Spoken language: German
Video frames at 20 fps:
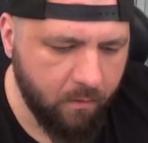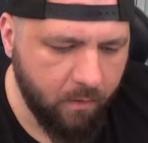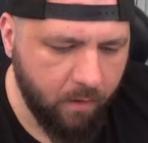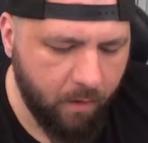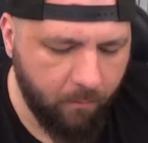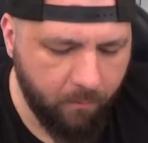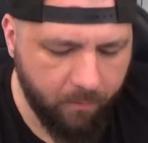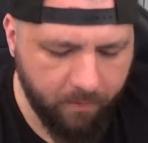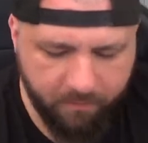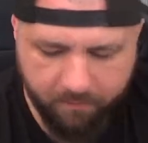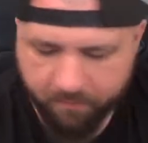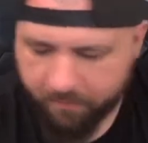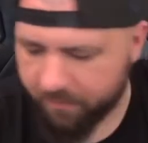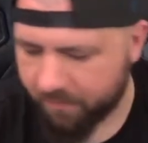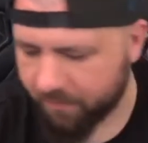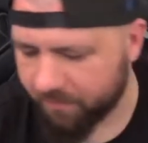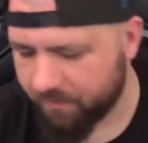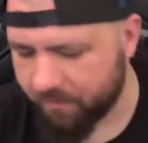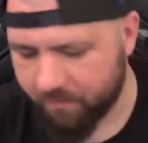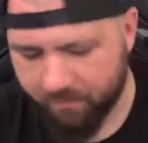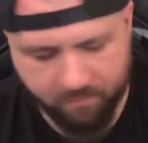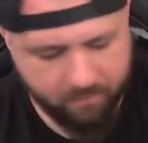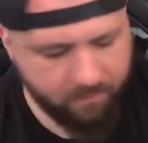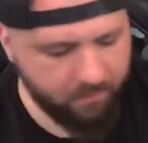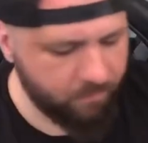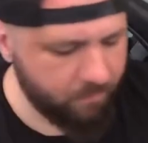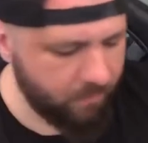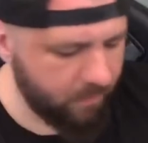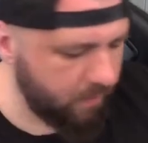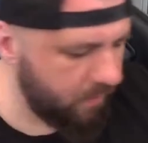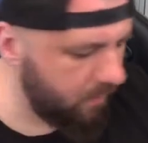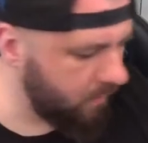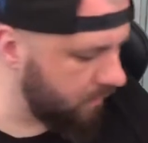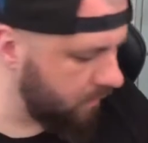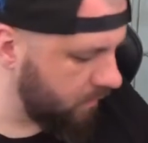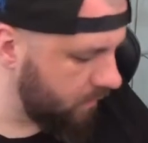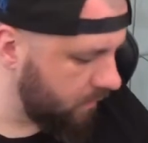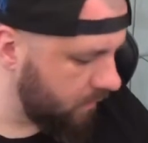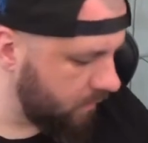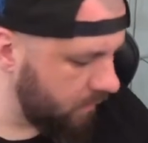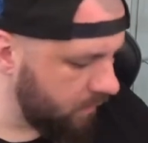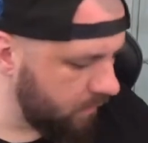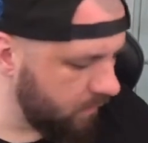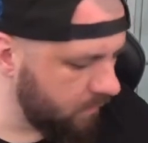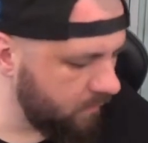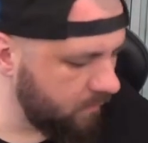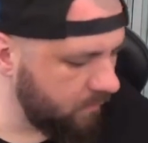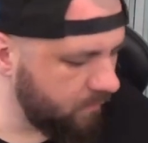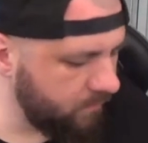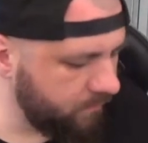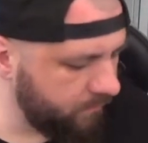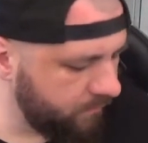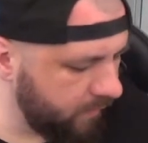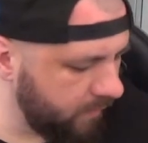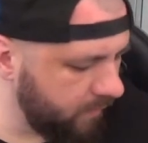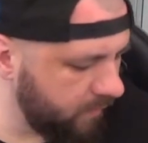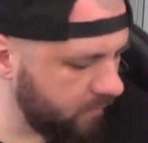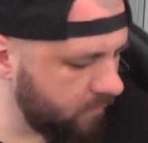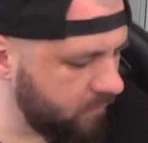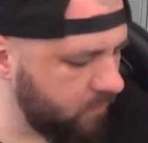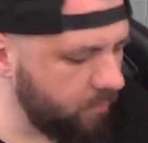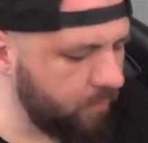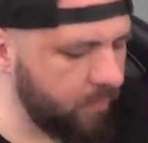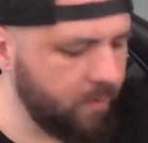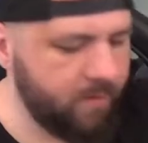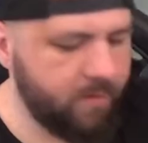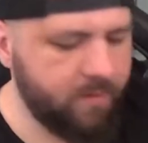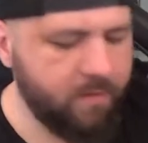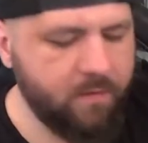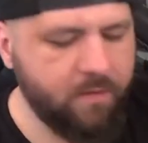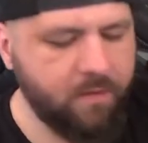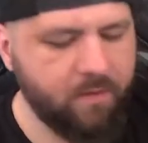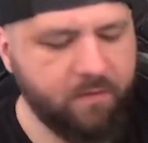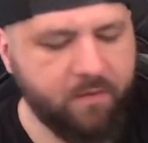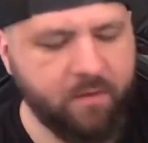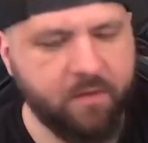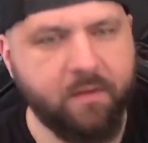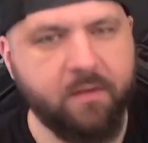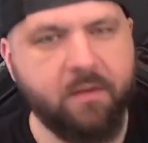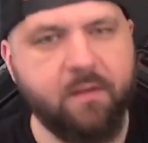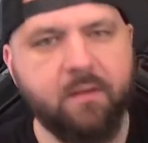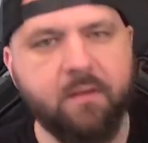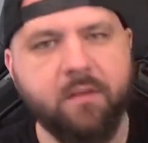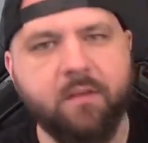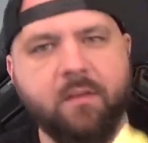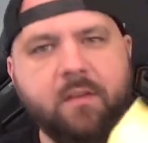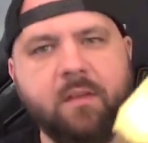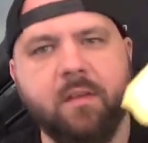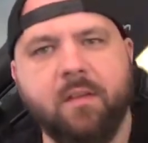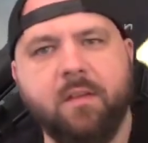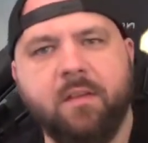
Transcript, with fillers: Aber ich finde das diesmal, weil, guck mal, die Hinterseite, die ist,